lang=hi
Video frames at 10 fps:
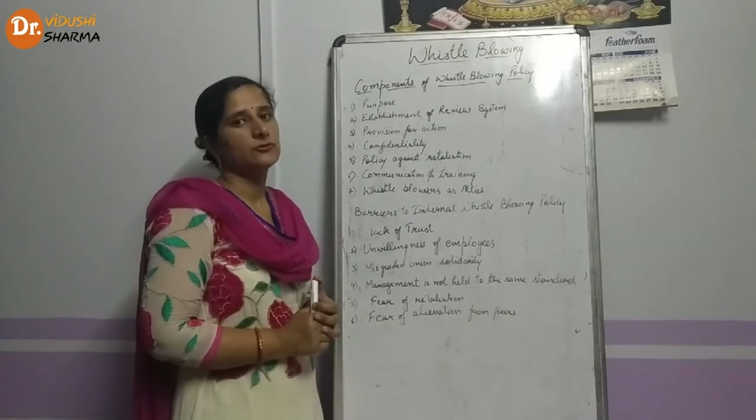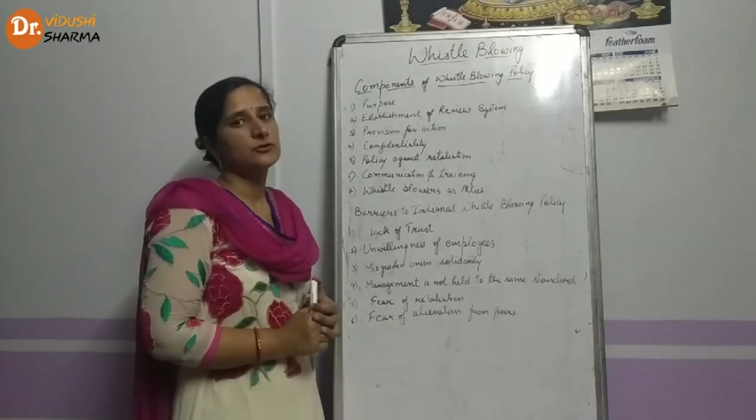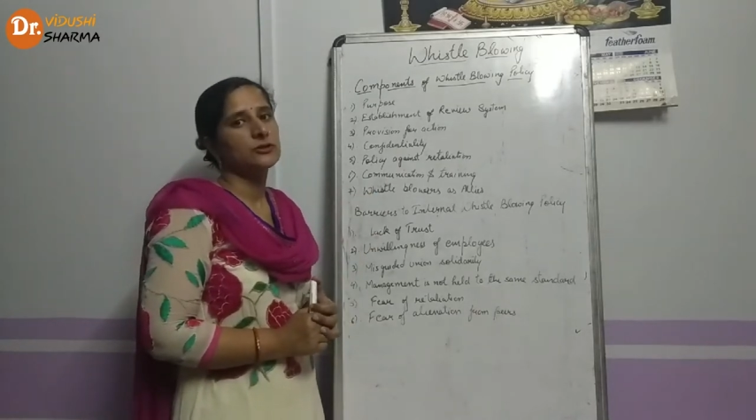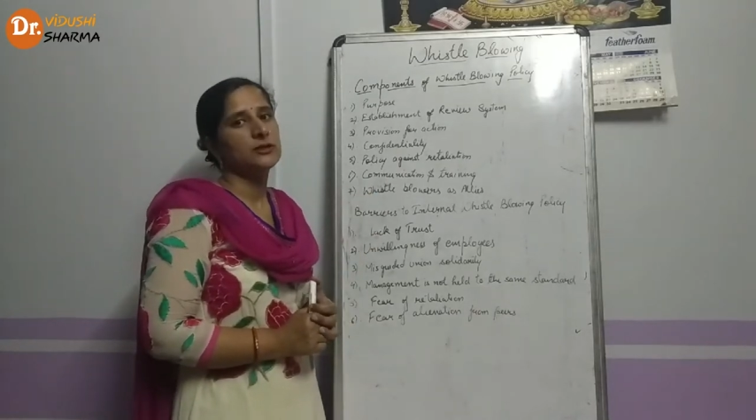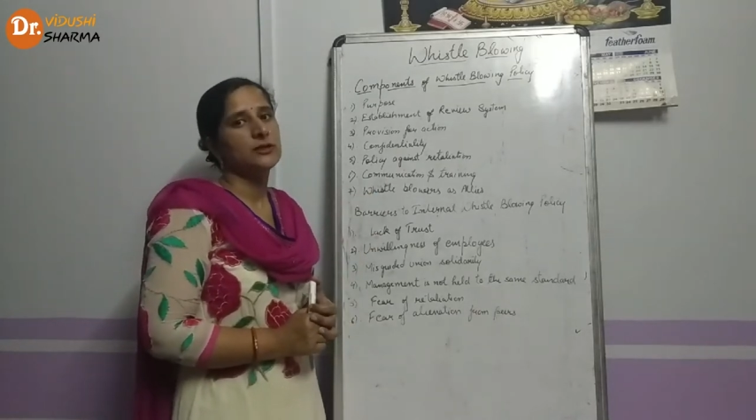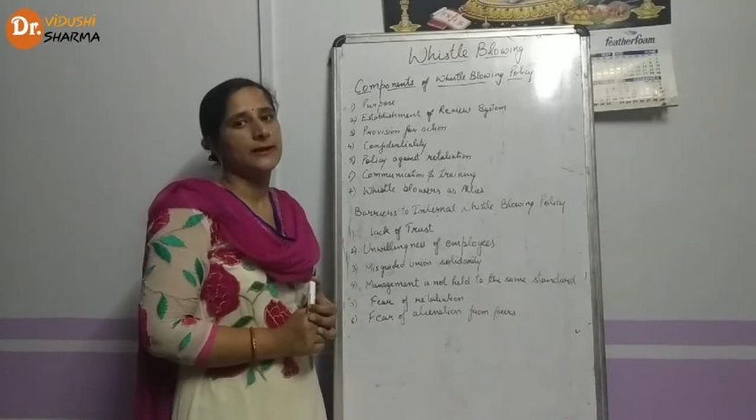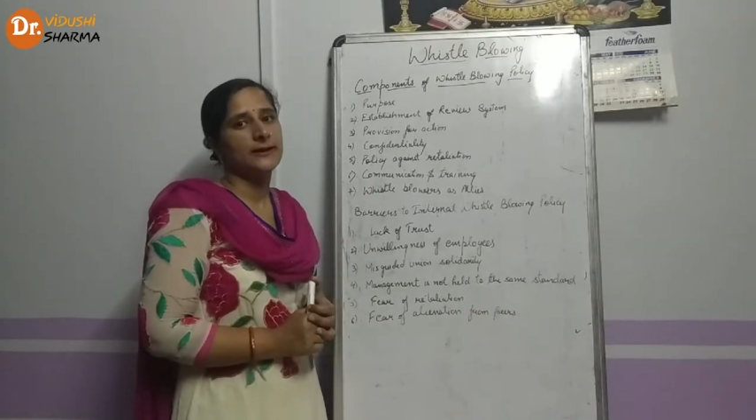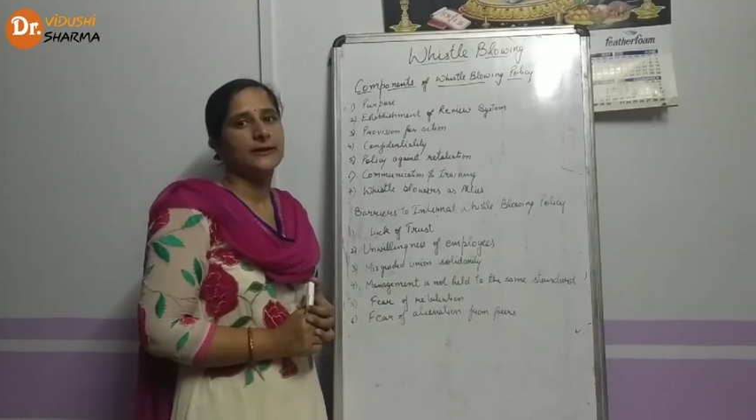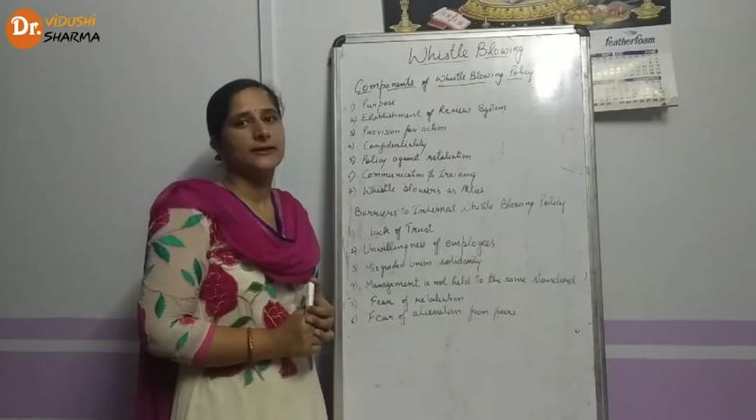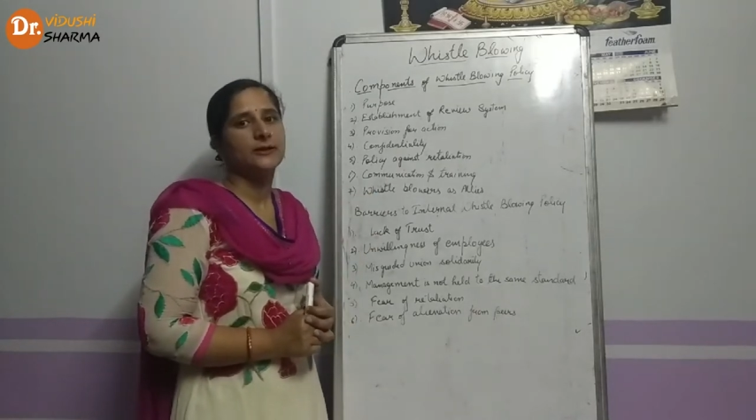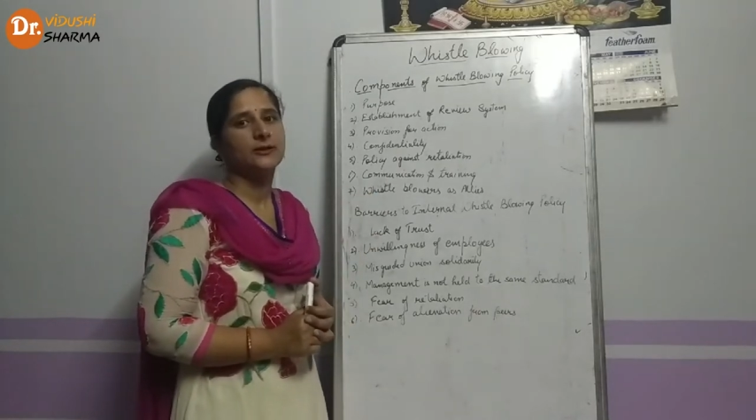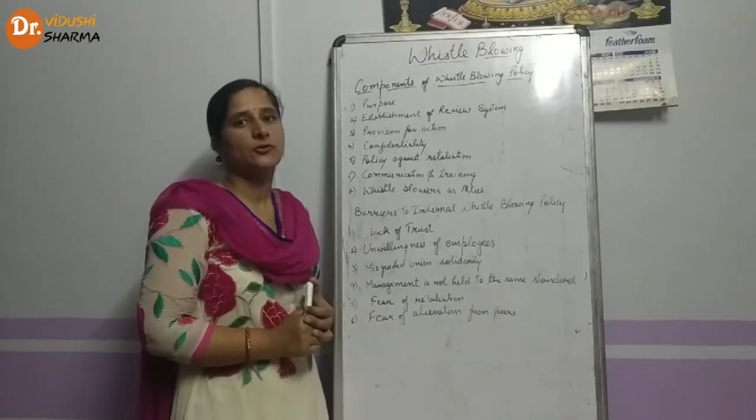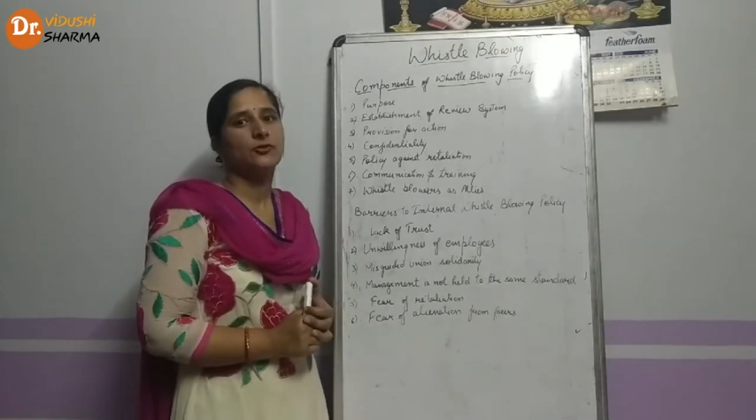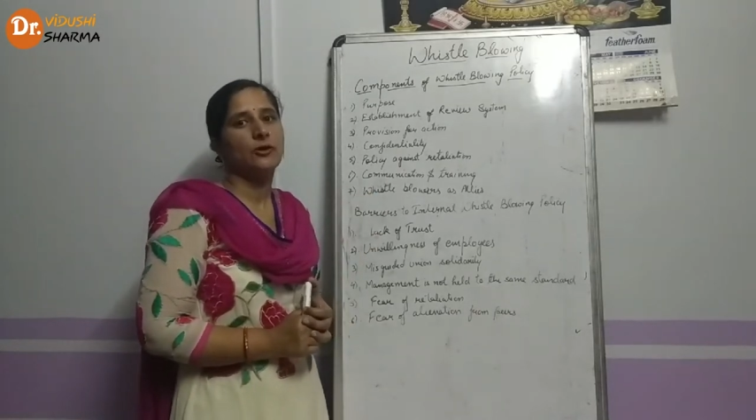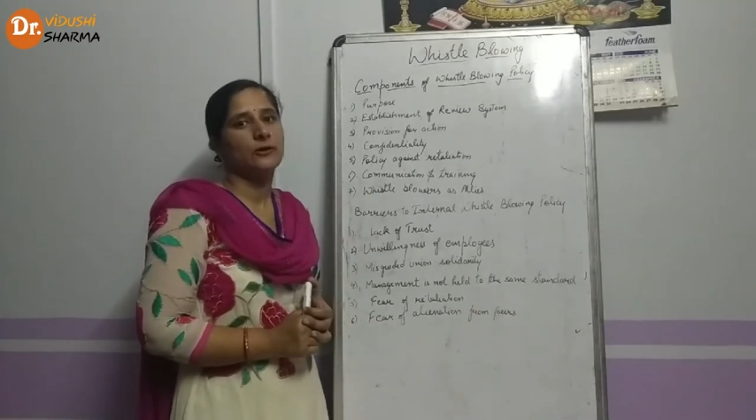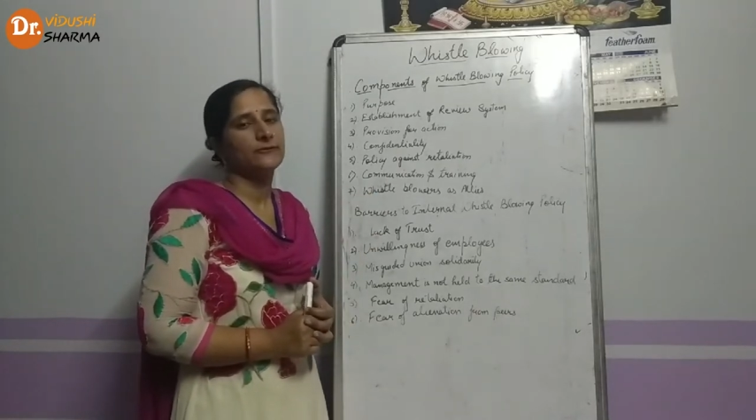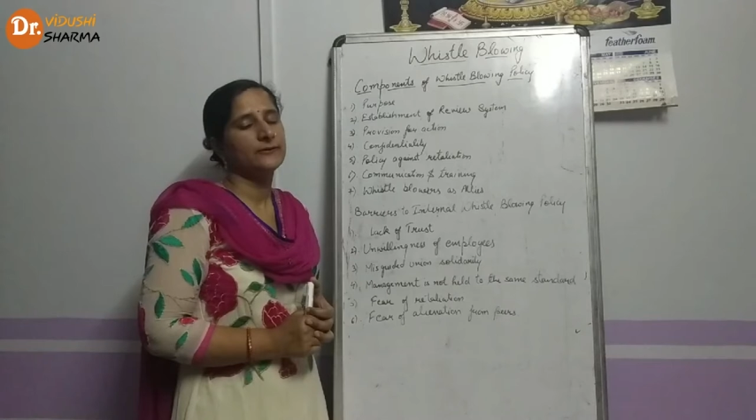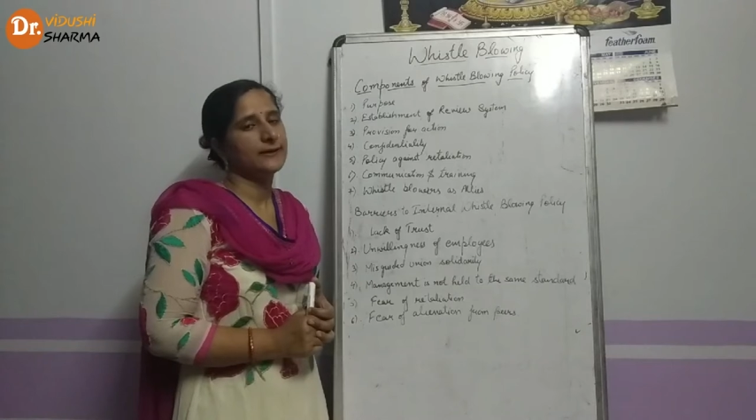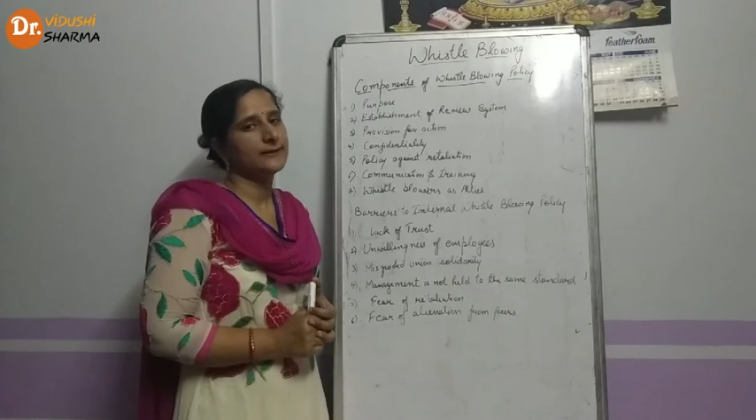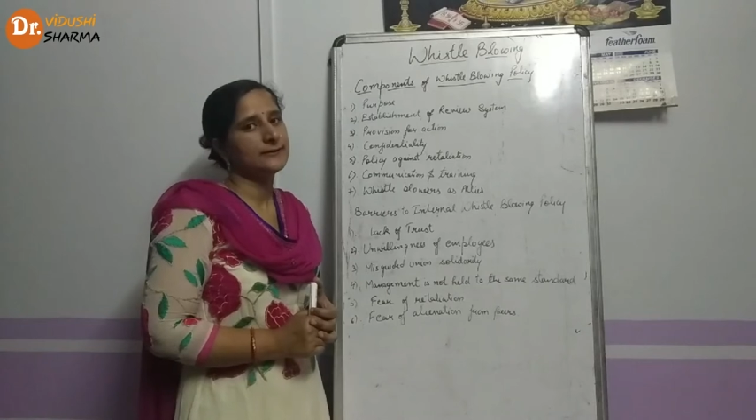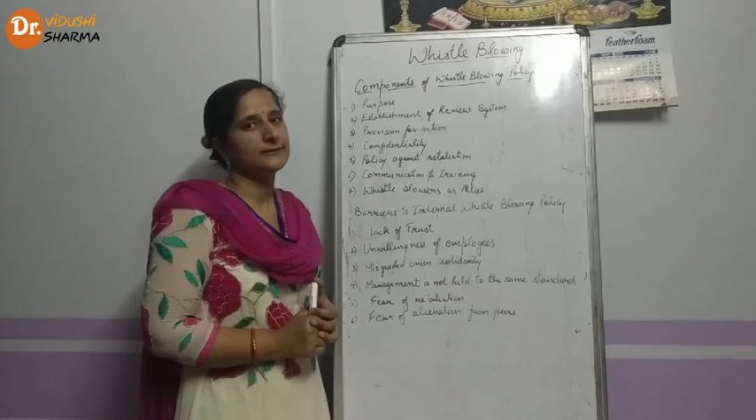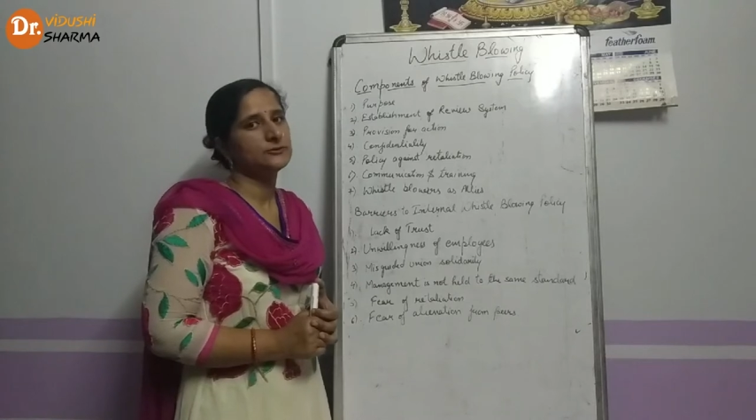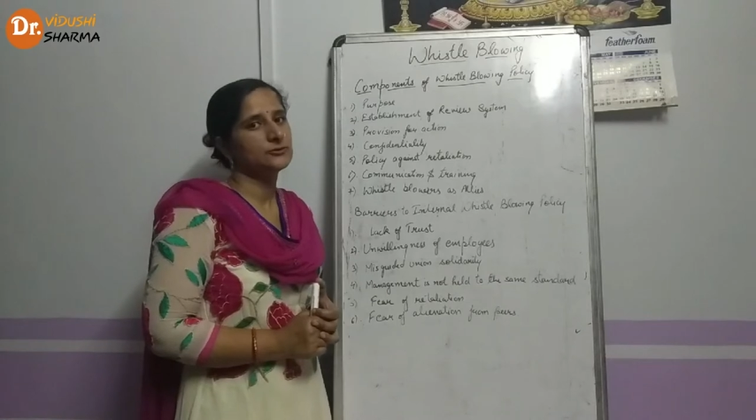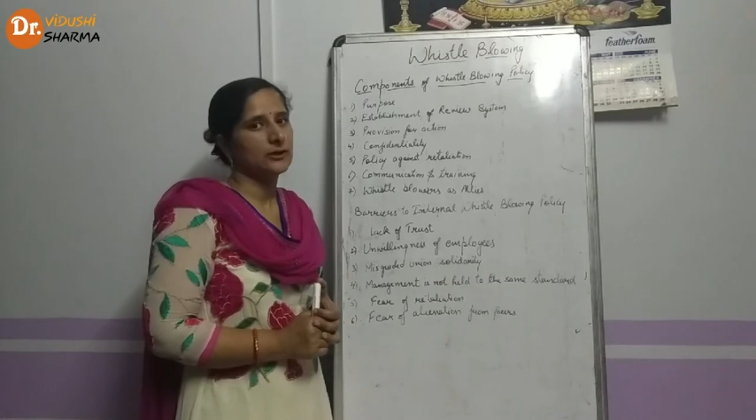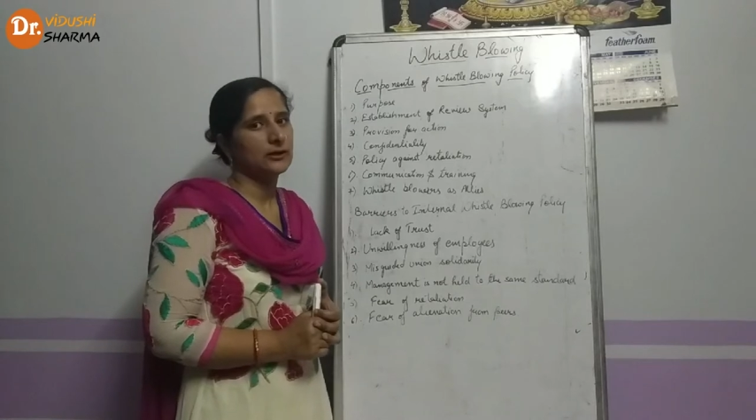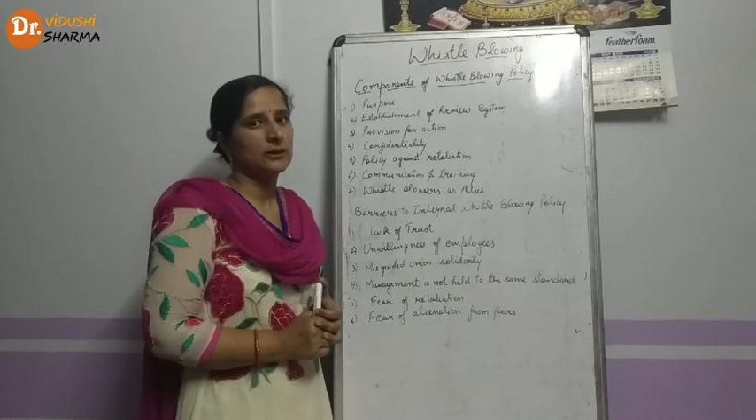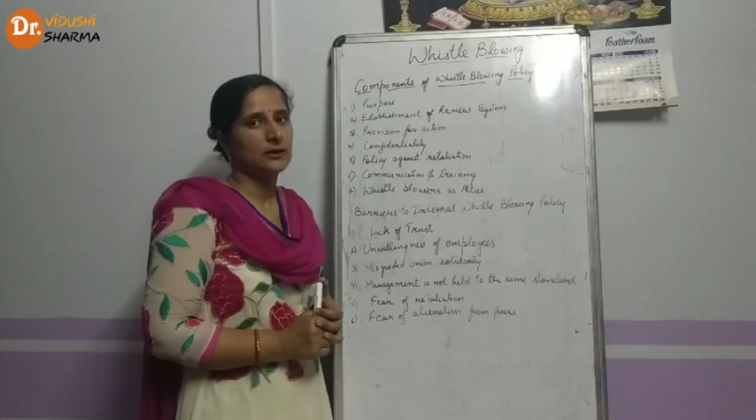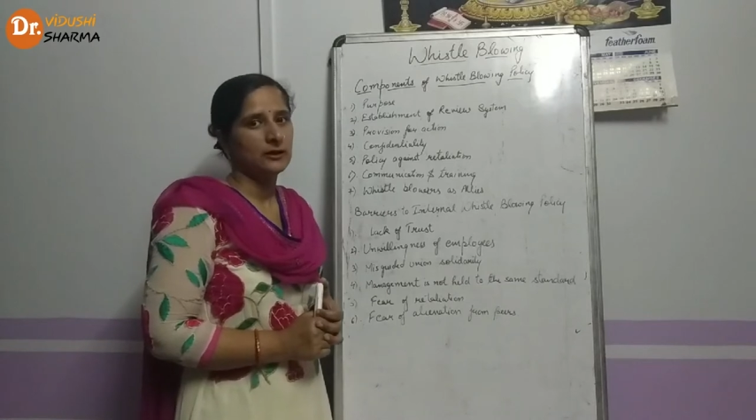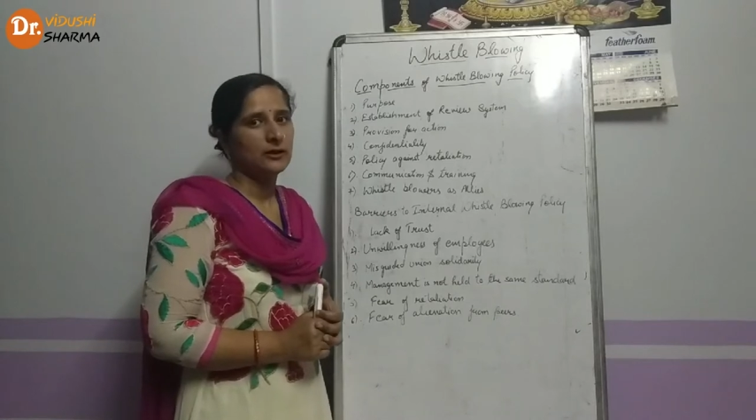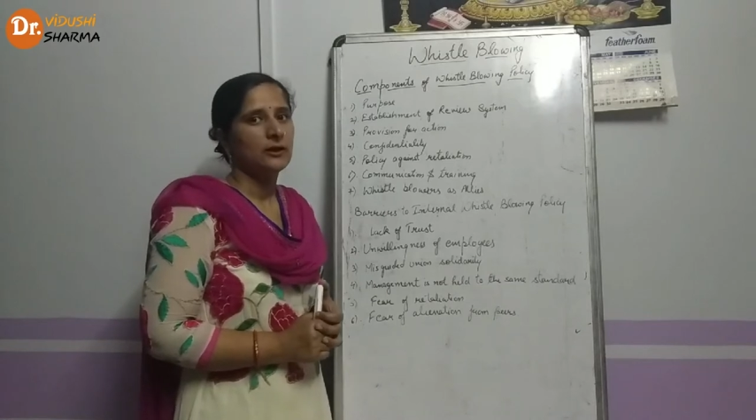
उसकी आइडेंटिटी को कॉन्फिडेंट जो है